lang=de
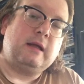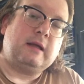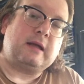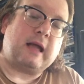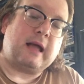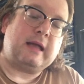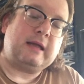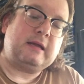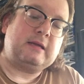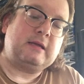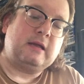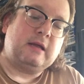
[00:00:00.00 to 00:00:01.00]

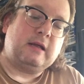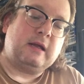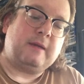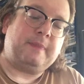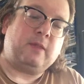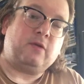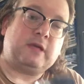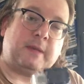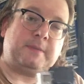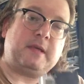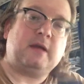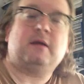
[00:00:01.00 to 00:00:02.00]
geeicht ähm, und
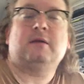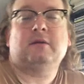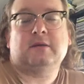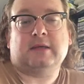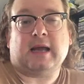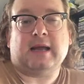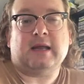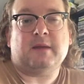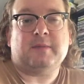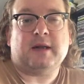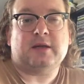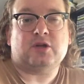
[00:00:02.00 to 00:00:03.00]
gebe der Dreier
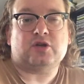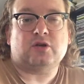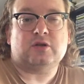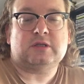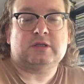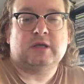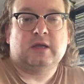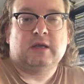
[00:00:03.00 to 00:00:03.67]
mal eine Chance.